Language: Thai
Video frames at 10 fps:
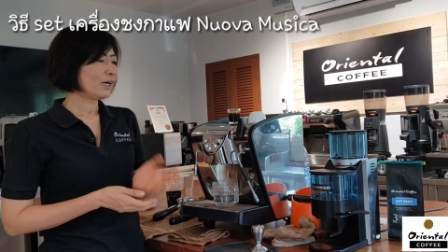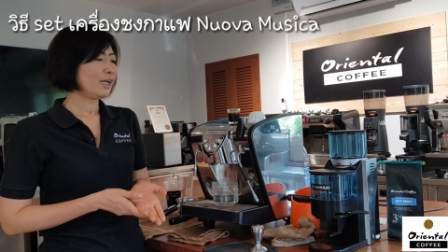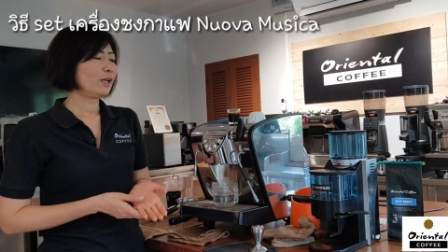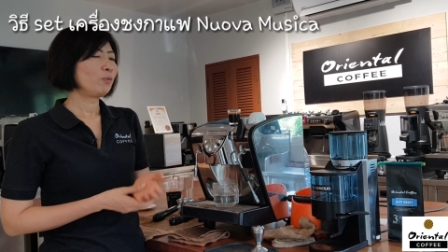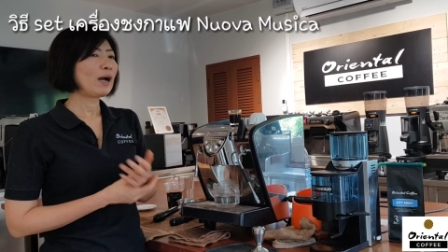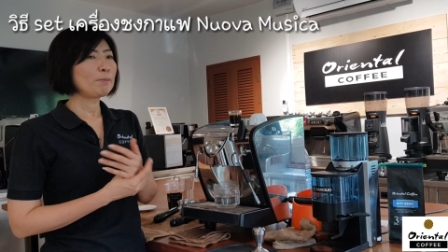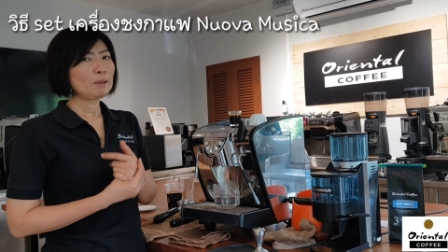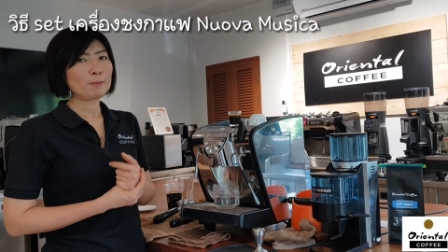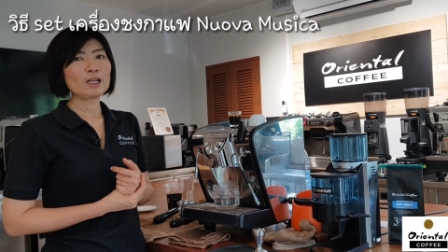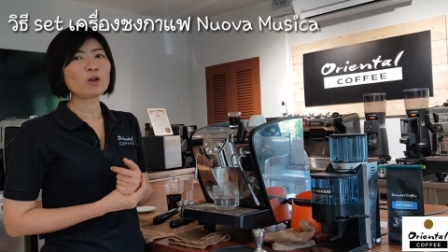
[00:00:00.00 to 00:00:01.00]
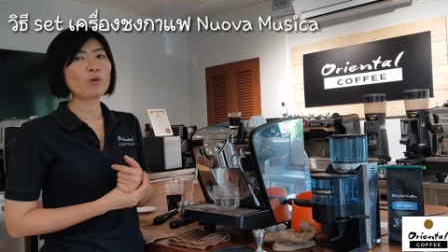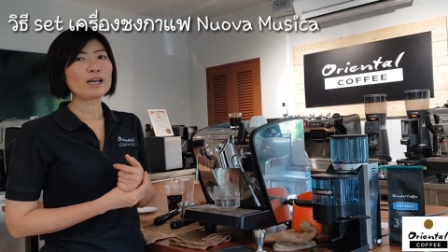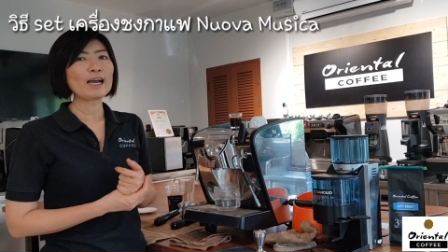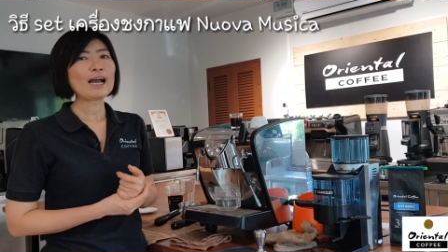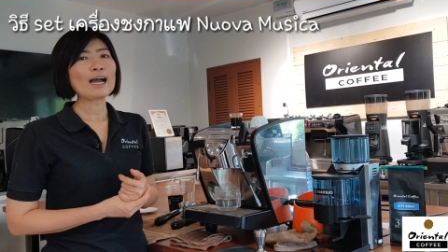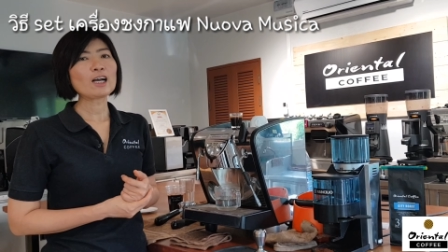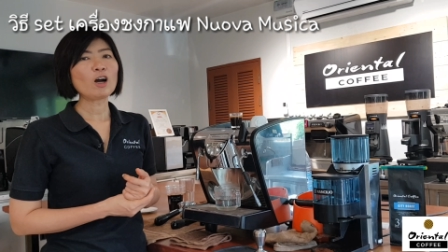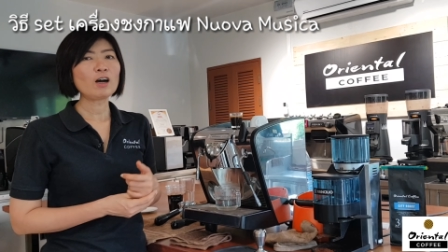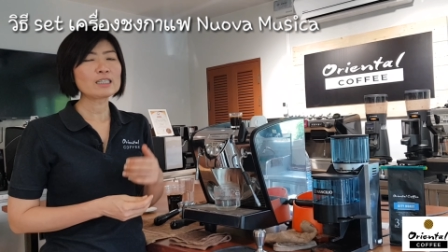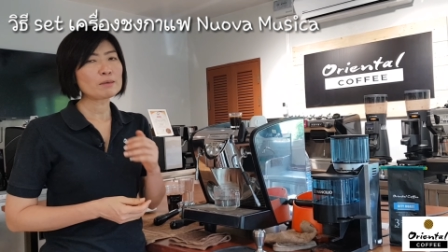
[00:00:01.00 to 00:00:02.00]
เห็นว่ามีประโยชน์นะคะ
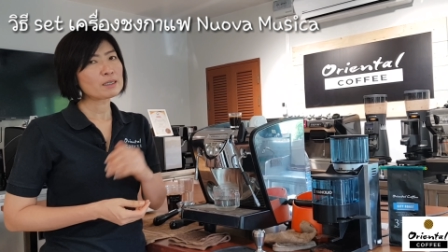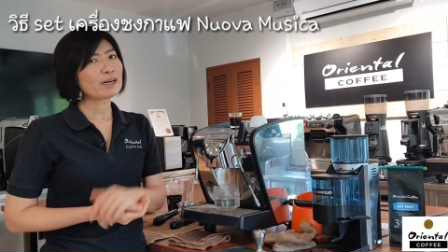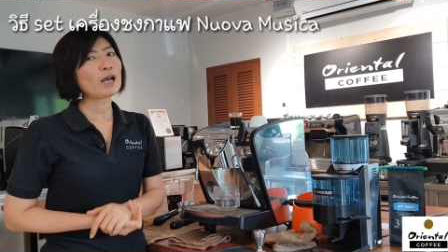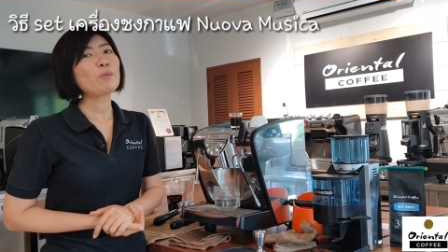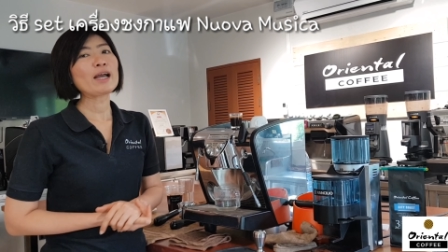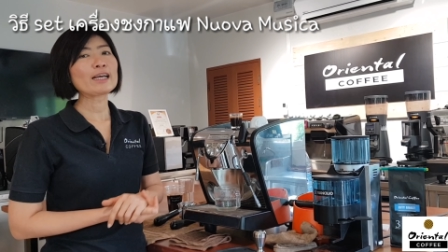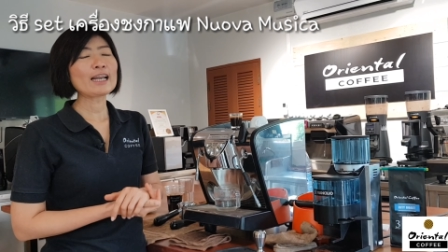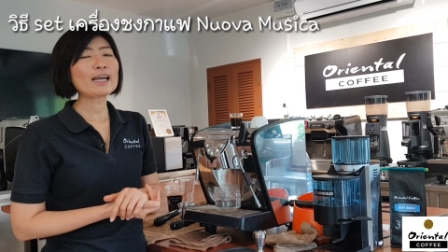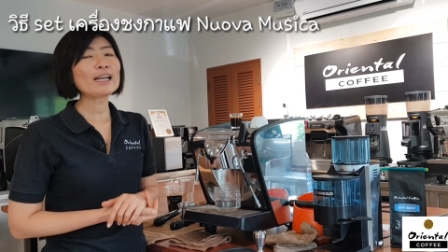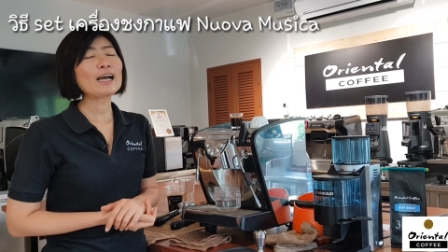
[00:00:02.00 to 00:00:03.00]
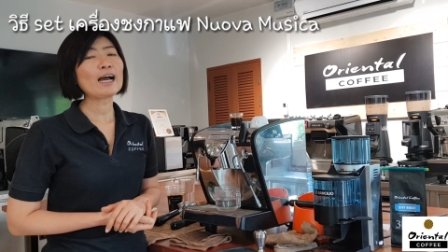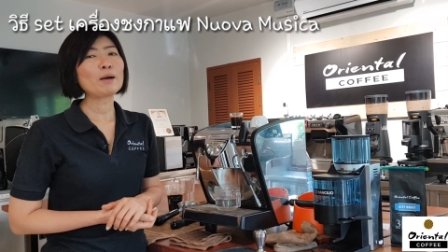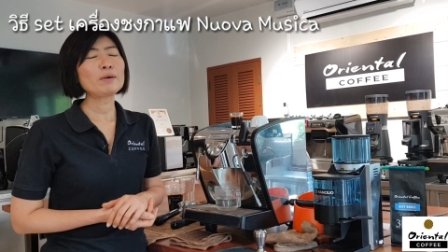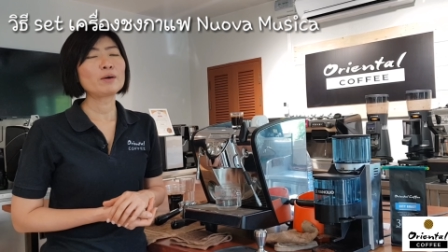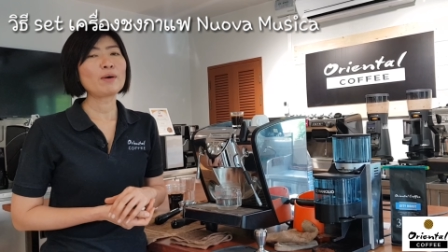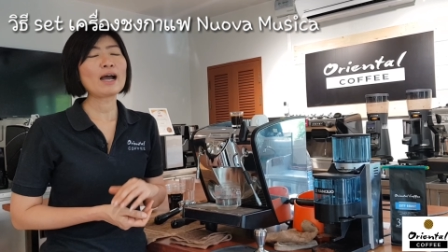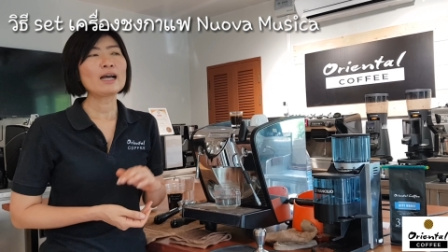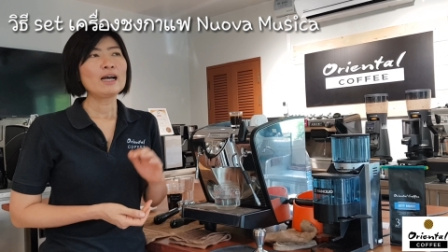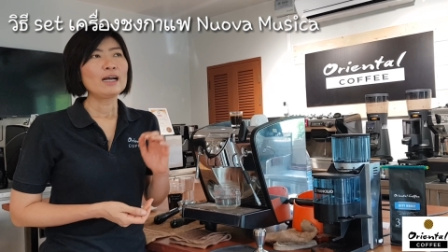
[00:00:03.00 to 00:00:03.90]
ก็ subscribe ไว้ก็ได้นะคะเผื่อว่า